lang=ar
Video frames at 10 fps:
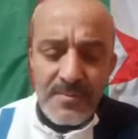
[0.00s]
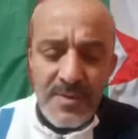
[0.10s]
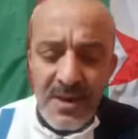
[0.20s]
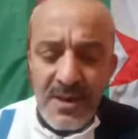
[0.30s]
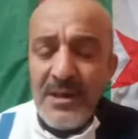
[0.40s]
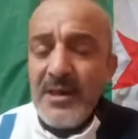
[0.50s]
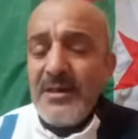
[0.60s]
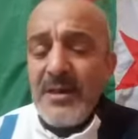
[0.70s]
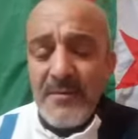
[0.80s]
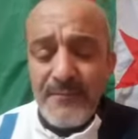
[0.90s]

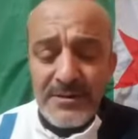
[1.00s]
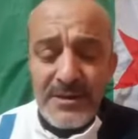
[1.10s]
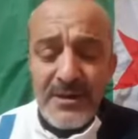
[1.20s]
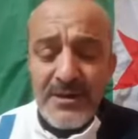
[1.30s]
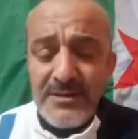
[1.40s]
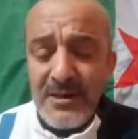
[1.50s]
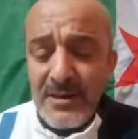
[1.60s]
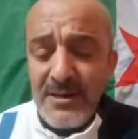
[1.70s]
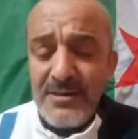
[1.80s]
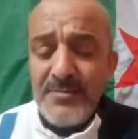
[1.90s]
خلال الفترات
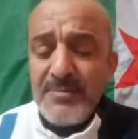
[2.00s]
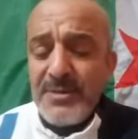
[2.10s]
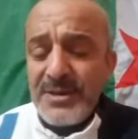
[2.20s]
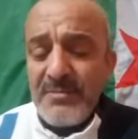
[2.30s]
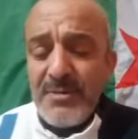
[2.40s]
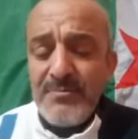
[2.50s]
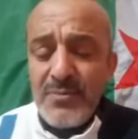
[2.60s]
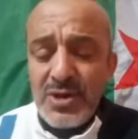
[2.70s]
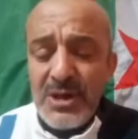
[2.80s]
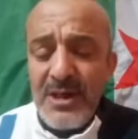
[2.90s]
القادمة بسبب
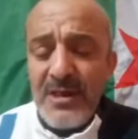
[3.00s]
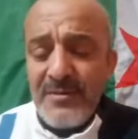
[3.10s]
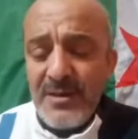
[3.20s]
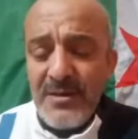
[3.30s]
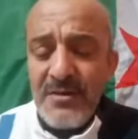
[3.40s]
مشكل عضلي